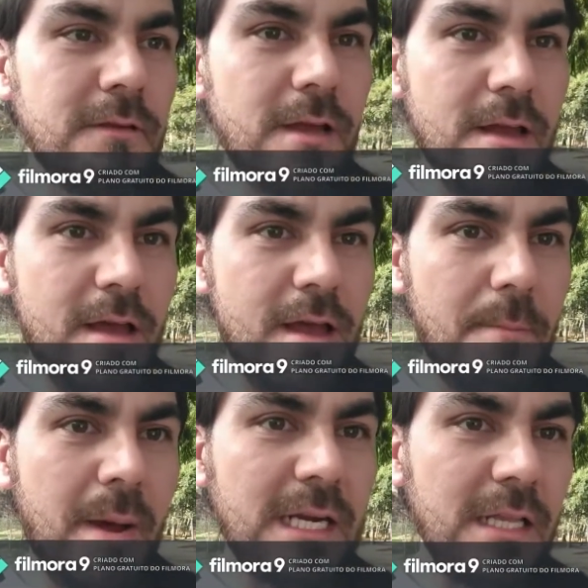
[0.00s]
É,
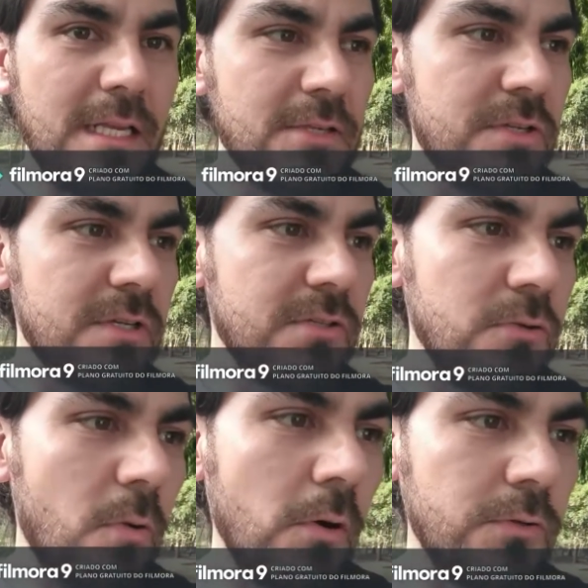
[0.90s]
para além
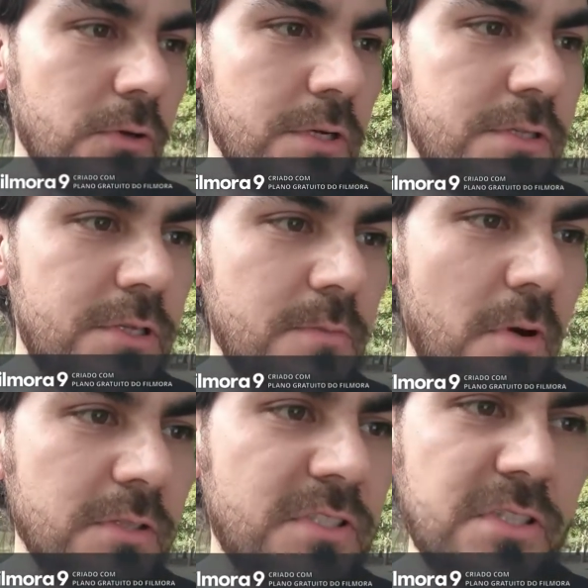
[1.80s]
disso, o autor
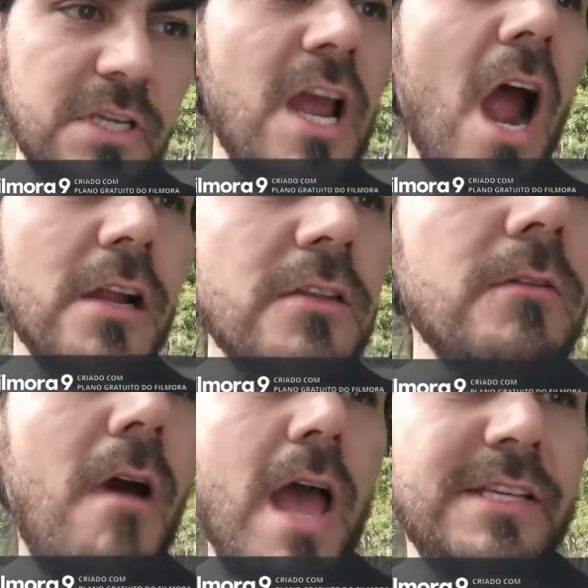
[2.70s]
Timothy
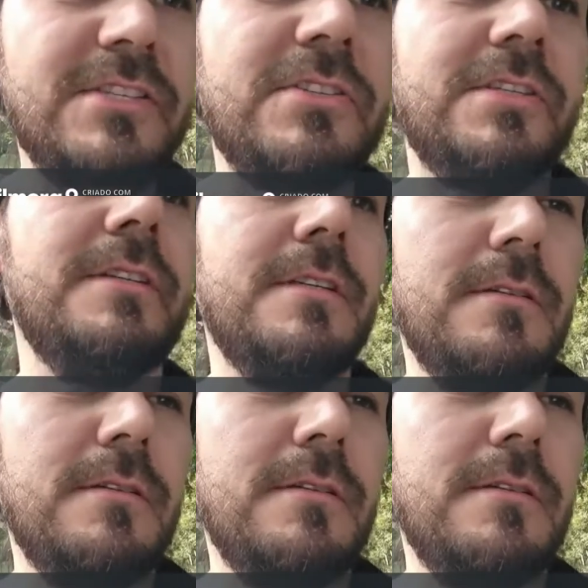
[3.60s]
Garton Est,